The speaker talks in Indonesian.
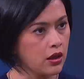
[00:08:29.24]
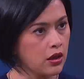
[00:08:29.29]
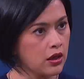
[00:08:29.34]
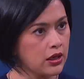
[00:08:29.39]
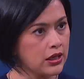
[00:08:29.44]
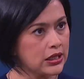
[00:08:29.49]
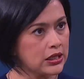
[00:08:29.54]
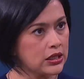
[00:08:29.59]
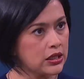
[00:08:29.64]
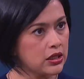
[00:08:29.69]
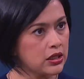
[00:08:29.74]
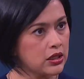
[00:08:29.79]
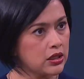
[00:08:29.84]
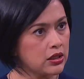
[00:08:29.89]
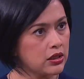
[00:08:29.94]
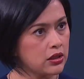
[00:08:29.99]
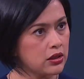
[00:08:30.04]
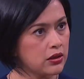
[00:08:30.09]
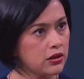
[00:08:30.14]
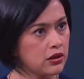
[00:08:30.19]
men, me,
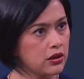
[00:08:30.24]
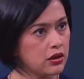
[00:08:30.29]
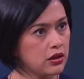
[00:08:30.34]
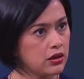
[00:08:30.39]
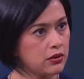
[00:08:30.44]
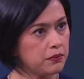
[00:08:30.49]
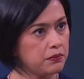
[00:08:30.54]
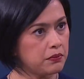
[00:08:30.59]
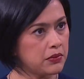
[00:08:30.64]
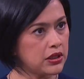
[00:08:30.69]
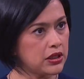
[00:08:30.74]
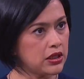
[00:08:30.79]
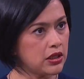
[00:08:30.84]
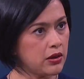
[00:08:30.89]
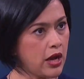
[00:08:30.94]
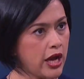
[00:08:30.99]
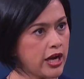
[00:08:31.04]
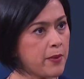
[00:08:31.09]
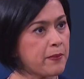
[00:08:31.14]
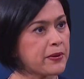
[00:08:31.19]
apa,
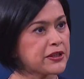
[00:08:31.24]
mm, ada